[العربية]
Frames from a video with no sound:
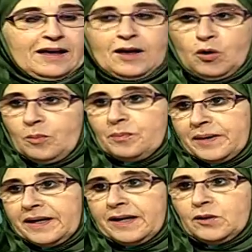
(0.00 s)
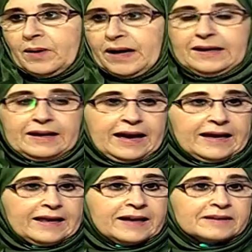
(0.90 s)
حب وعلى
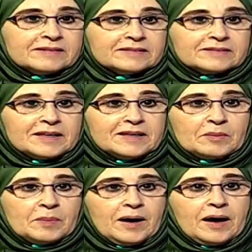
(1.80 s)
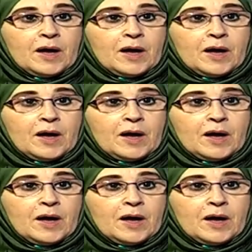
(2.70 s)
علاقه طيبه